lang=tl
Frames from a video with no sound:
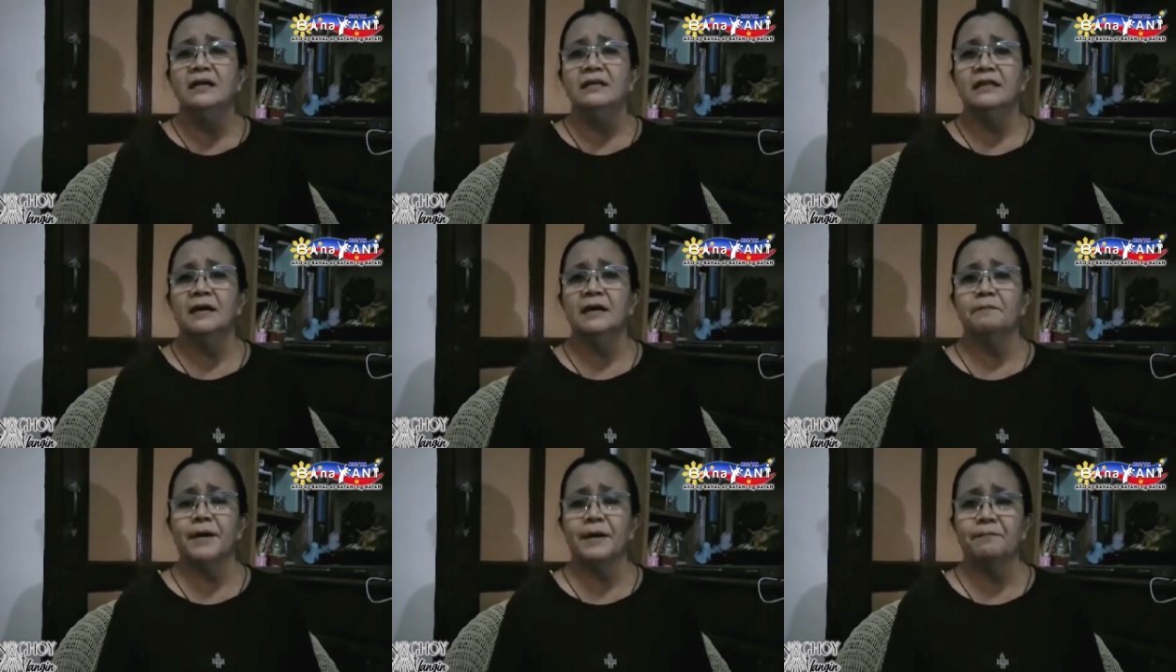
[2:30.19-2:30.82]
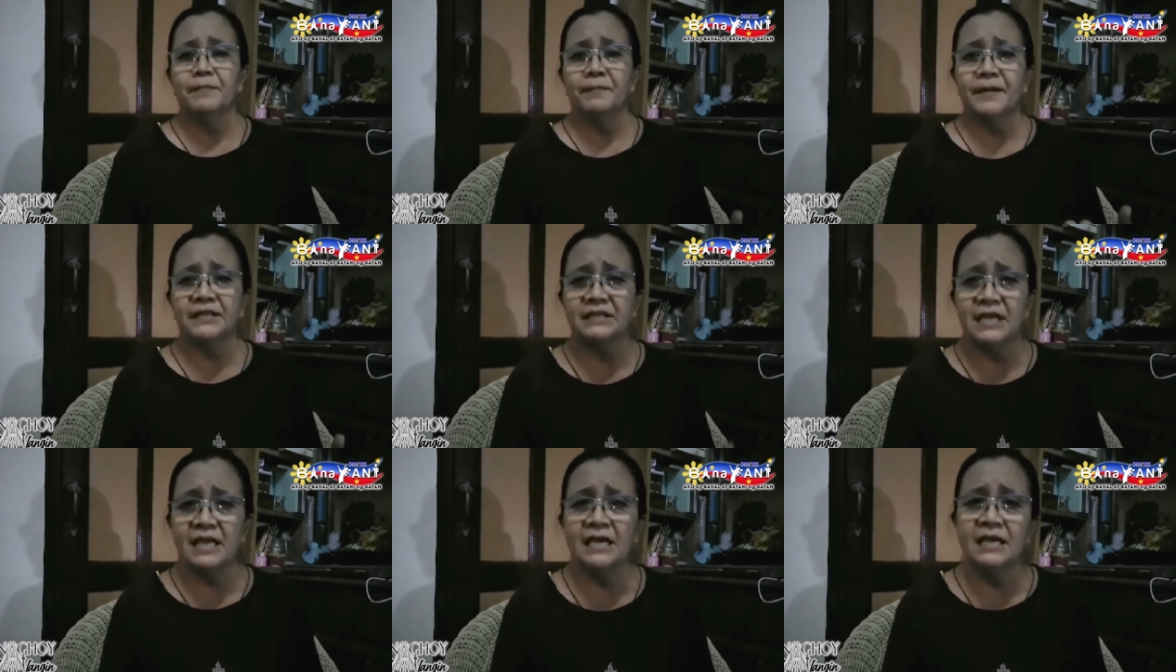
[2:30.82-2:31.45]
ng
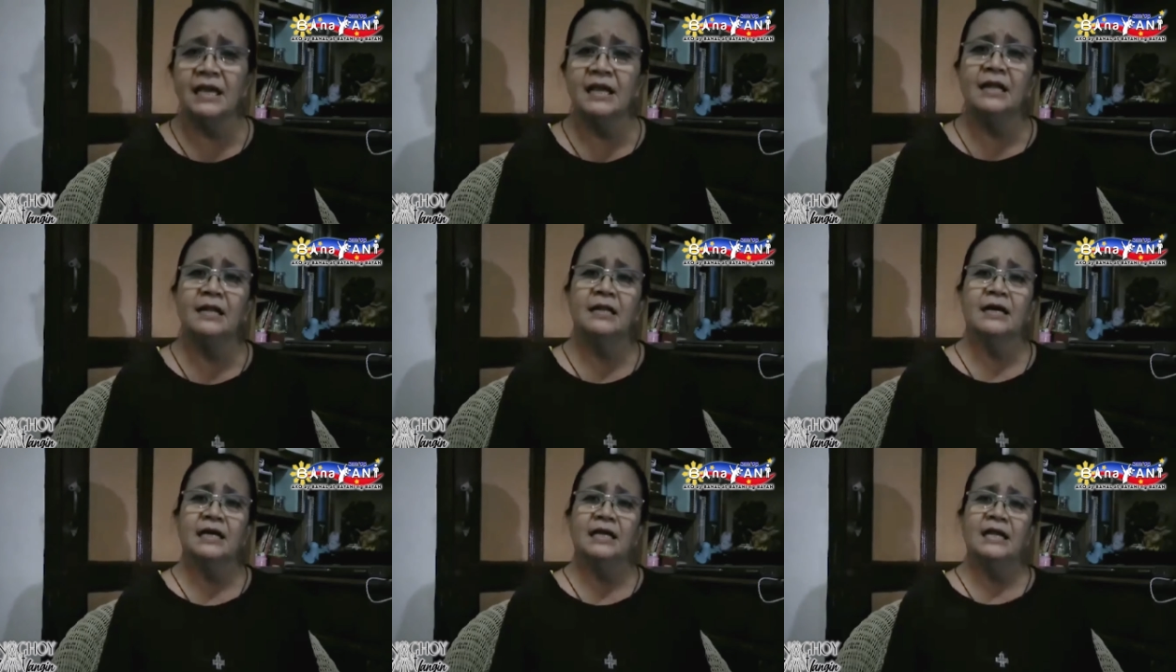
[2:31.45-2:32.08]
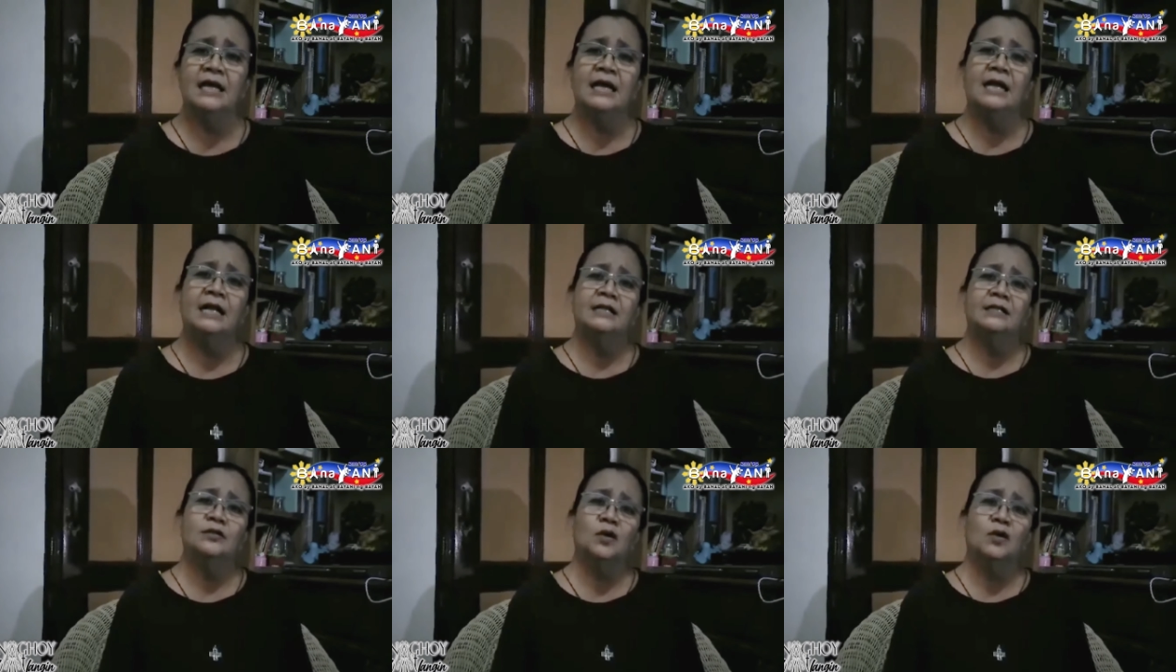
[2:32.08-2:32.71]
pagpapatigil ng
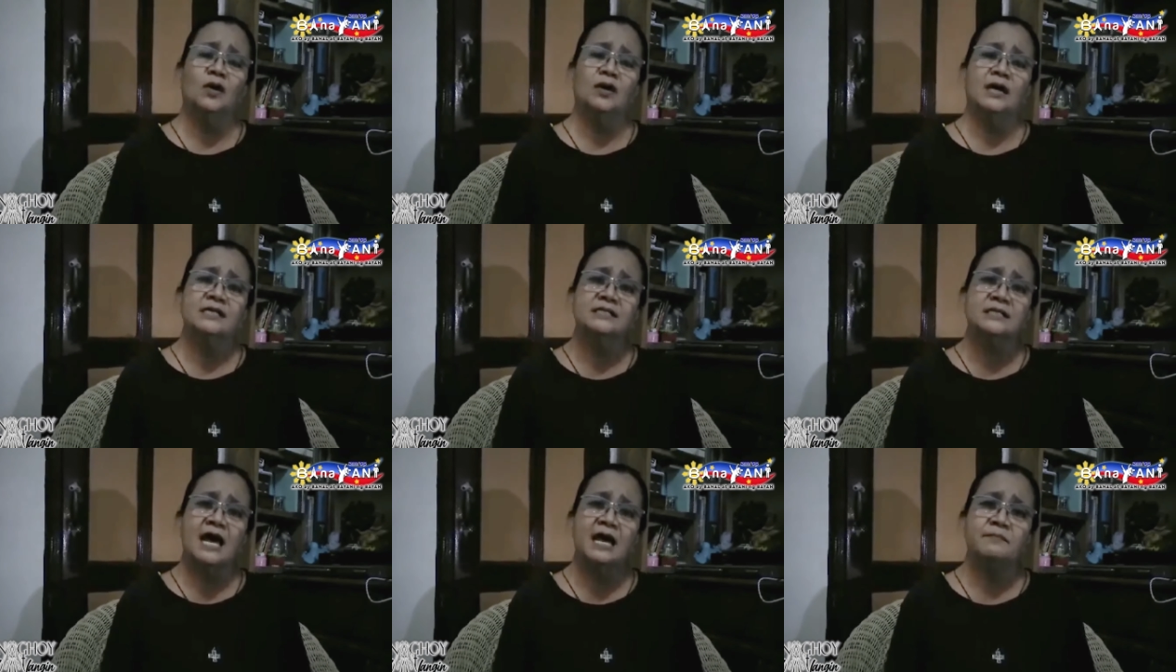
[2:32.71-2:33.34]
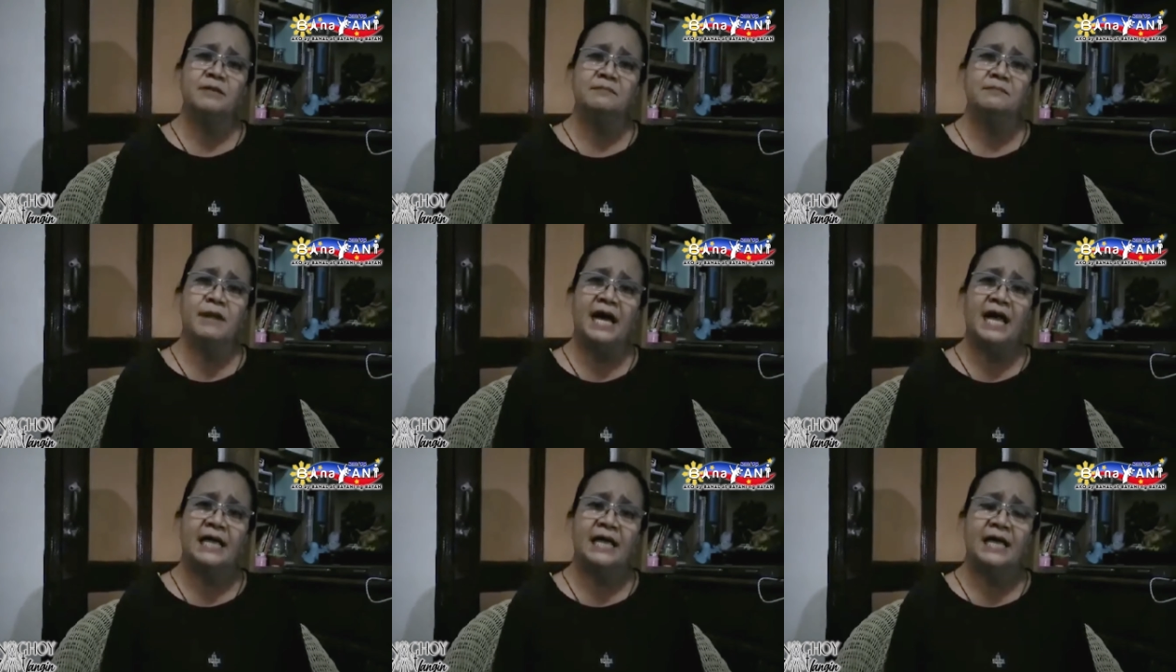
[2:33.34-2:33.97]
ilegal na droga sa aming
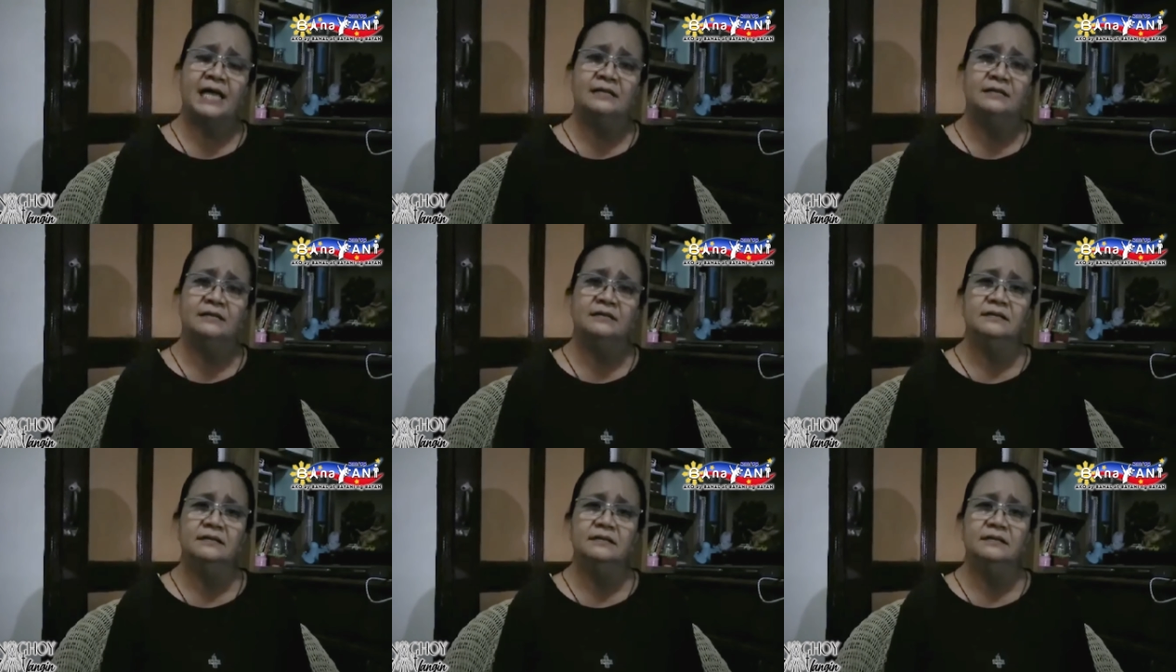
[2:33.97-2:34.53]
bayan?